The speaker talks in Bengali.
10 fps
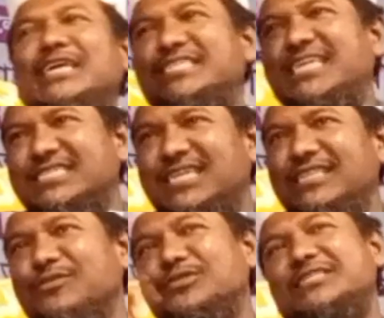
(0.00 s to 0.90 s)
কোথায় শেখ
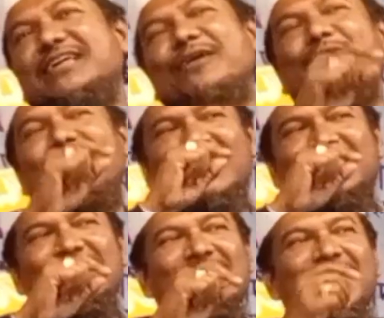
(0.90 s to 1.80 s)
সাদি কোথায় ছাগলের
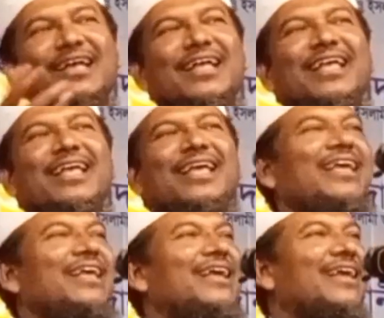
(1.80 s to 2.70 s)
লাদি
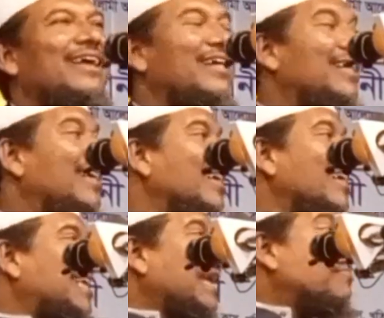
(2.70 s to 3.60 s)
হ্যাঁ
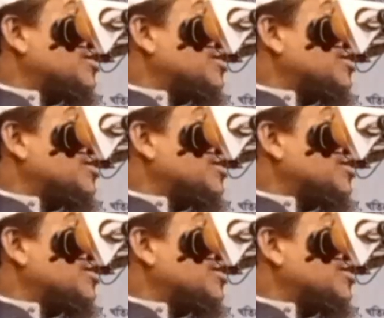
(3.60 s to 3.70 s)
কি